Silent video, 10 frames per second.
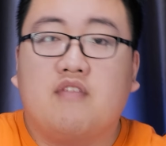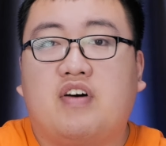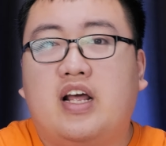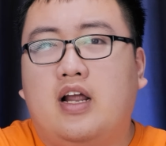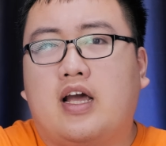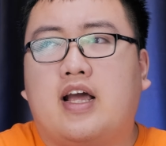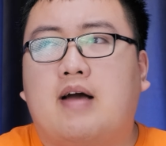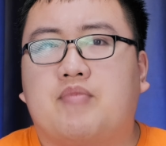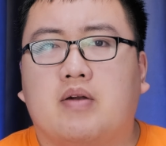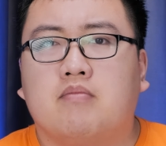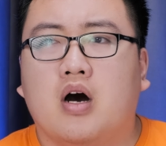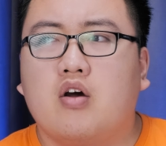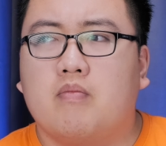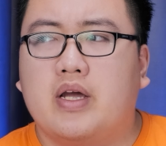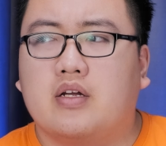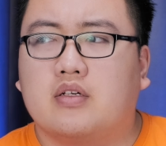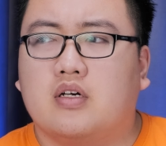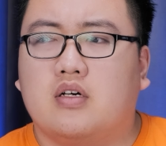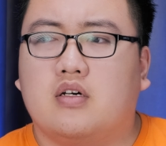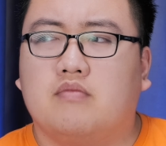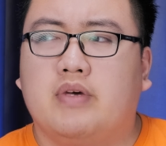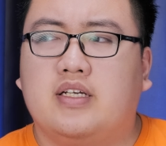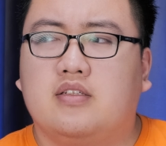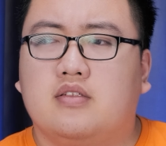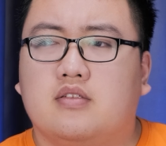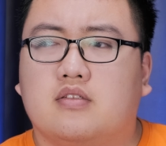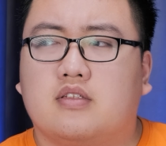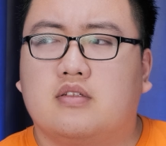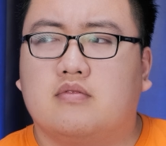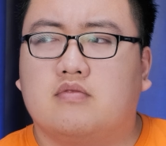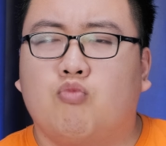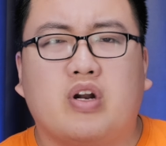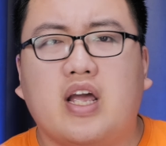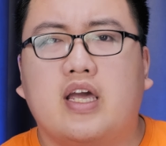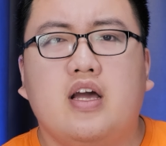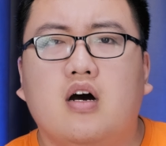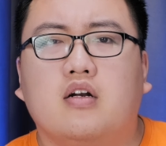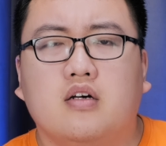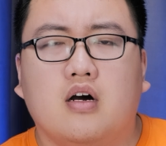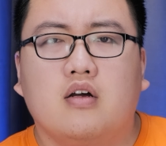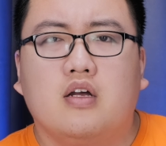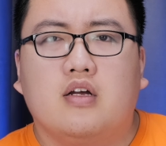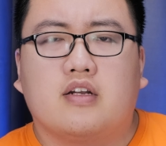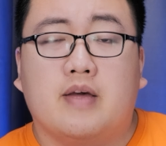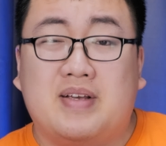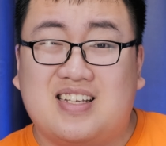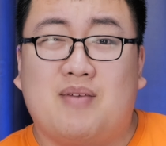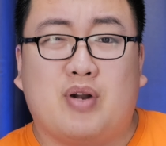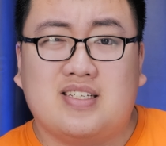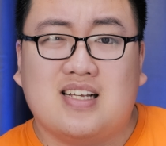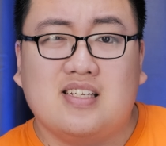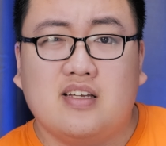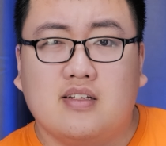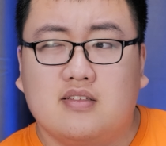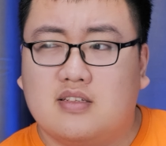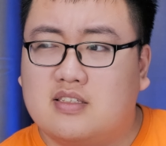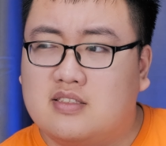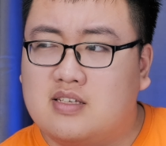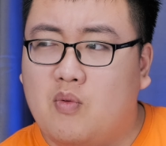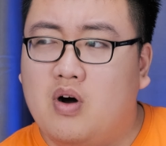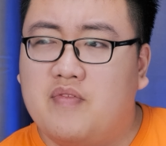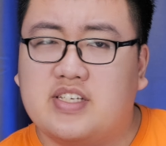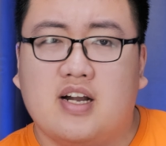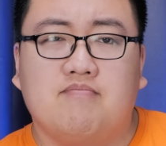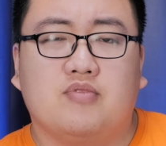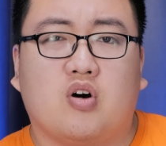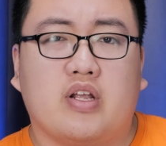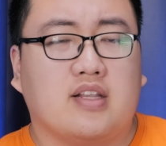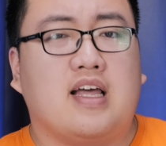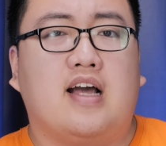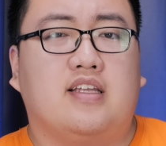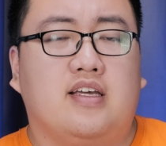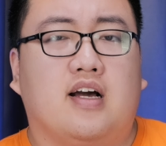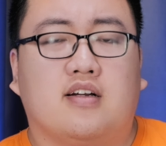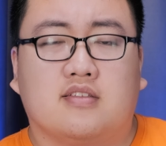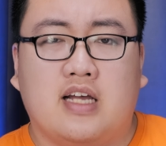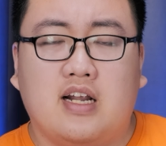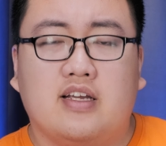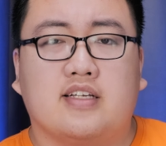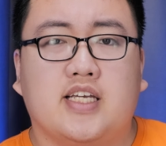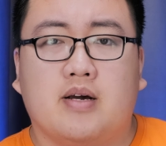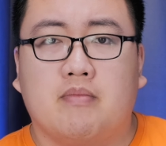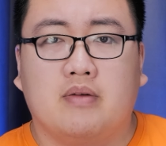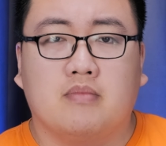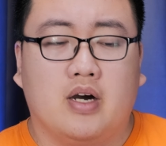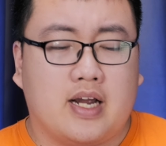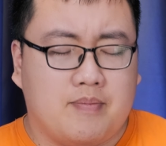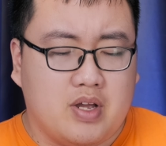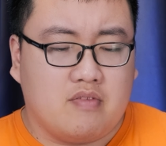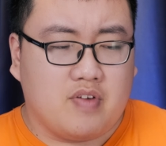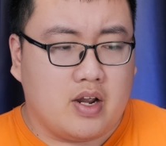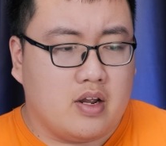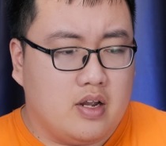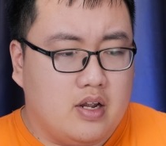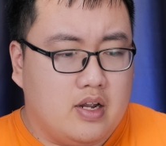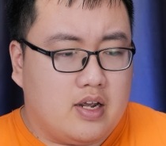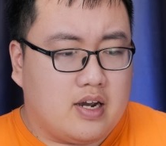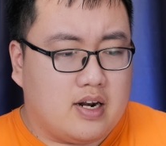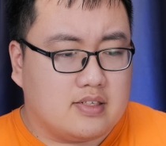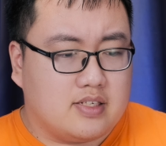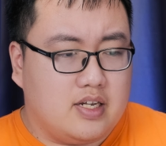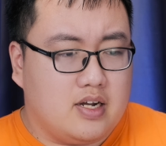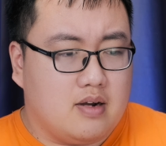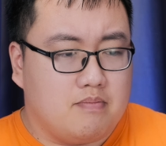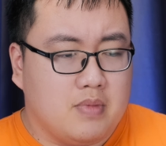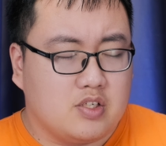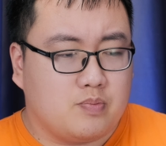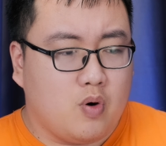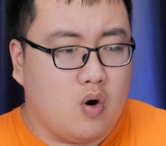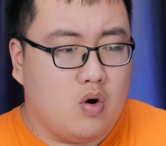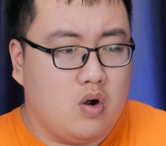Và đây là cái cảm nhận mới của mình. Mình muốn nghe kỹ hơn nữa để mình sẽ làm một đánh giá chi tiết sâu hơn về chất âm. Còn hiện tại thì đấy là những cái gì mà mình mới cảm nhận về Galaxy Buds Pro.